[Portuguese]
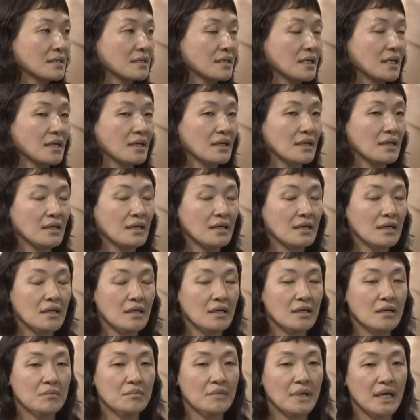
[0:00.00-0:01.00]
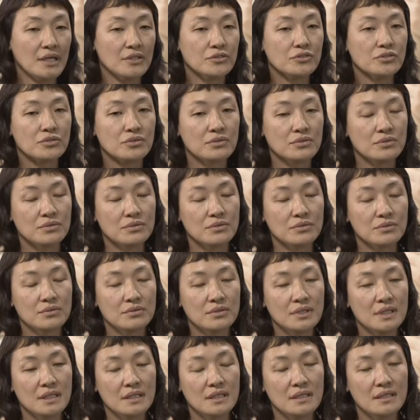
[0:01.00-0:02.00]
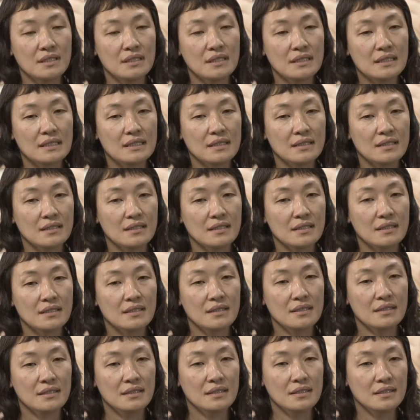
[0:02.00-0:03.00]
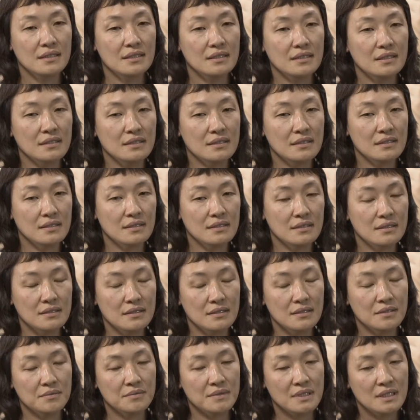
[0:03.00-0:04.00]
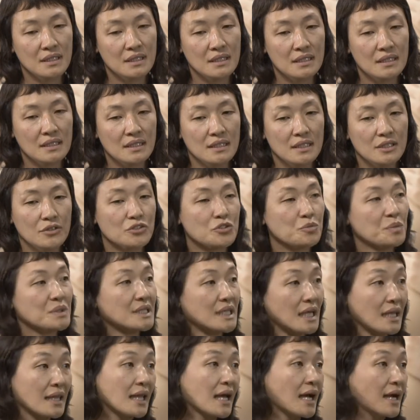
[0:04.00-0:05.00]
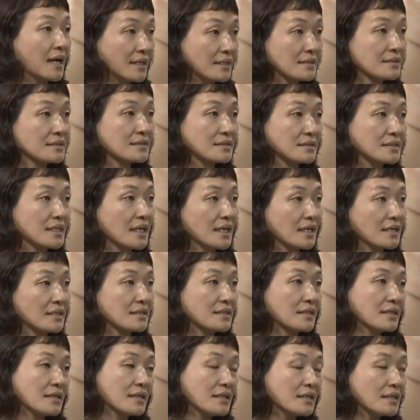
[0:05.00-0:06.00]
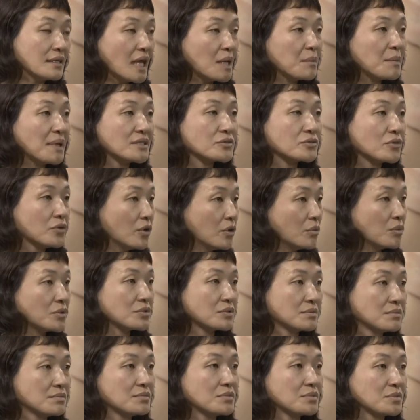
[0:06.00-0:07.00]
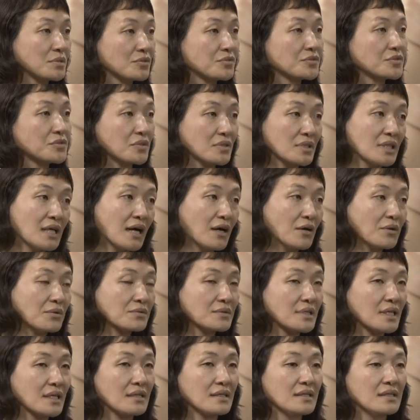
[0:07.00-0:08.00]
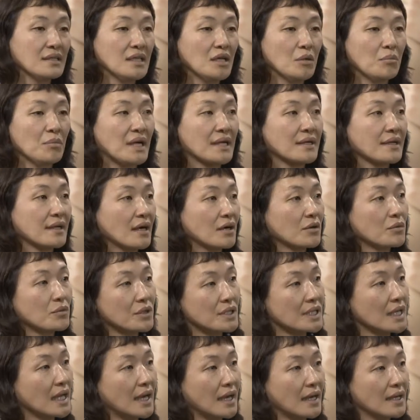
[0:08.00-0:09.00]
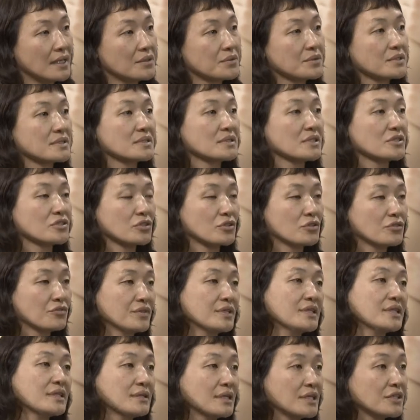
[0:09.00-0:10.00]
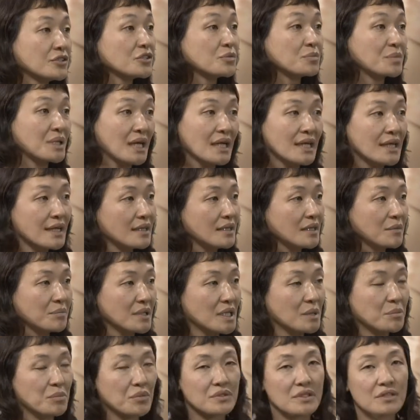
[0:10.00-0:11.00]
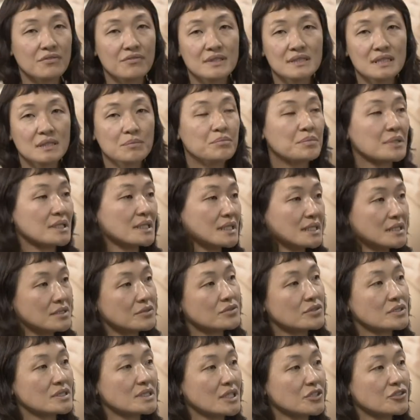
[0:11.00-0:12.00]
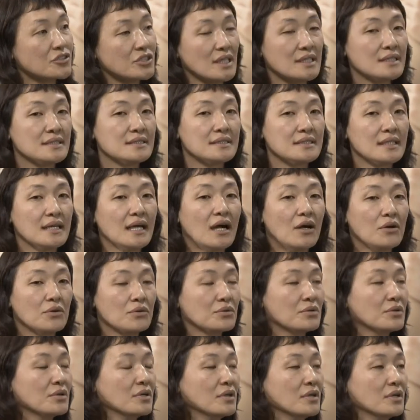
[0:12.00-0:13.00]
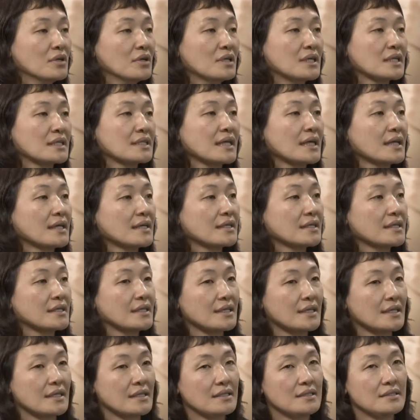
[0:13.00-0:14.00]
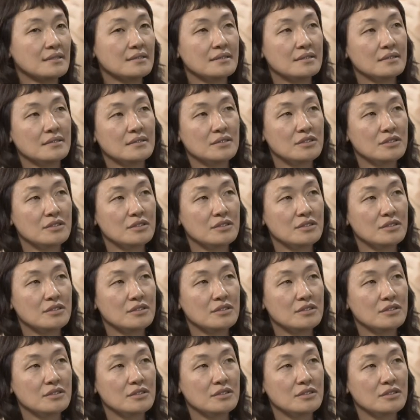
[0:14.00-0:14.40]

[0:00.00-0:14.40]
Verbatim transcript: é, é, é médico é, é, e, e e hospitalar, né, que é mais cômodo, profissional, né, marcar um horário que seja conveniente para ele, para ele poder fazer planos e deixar de ser algo, né, que ele